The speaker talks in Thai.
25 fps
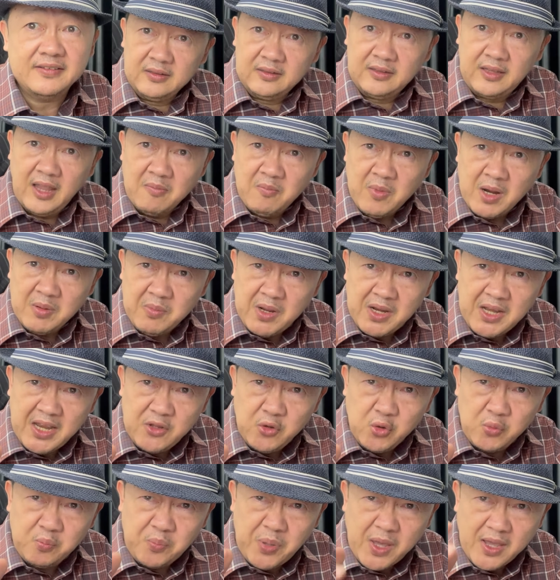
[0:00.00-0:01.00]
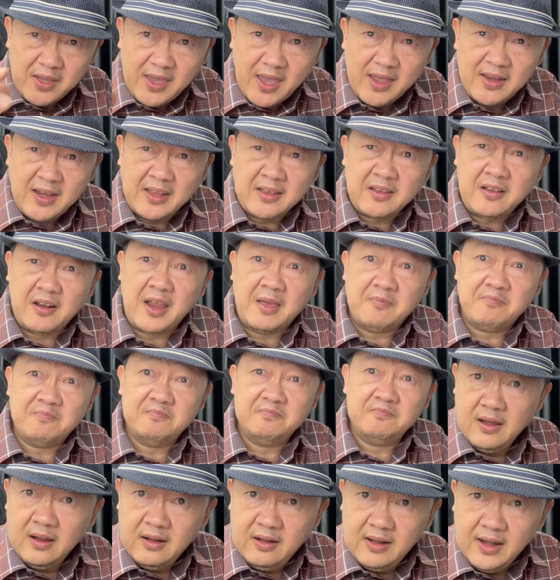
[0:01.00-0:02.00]
แต่มันไม่ได้หยุดเพียงแค่นั้นครับ
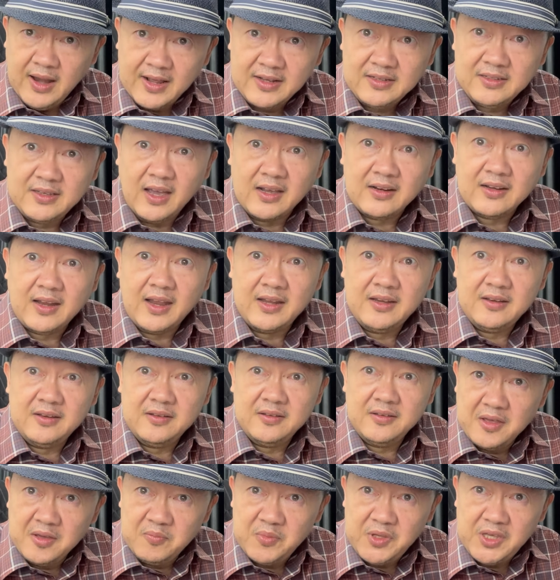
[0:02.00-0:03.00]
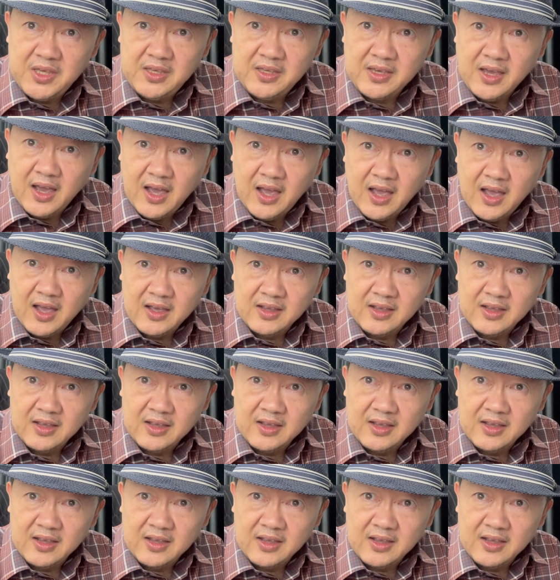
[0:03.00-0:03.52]
หลังจากนั้นพี่ยา